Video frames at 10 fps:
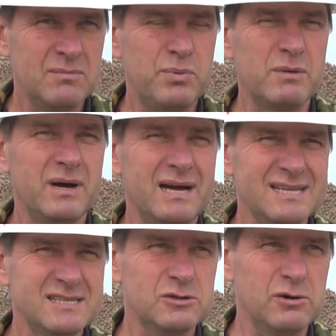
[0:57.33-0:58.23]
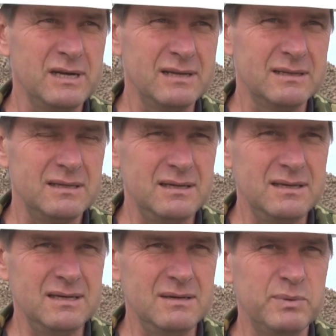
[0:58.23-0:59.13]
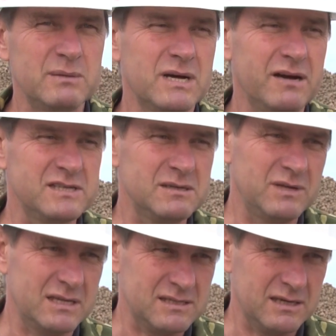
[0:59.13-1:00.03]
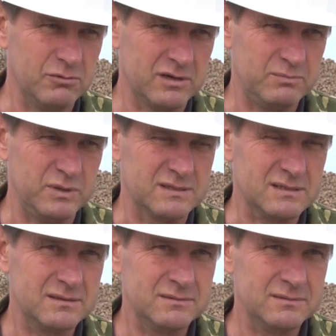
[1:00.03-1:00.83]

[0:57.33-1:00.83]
ПМС Столин и ПМК 18 город Пинск.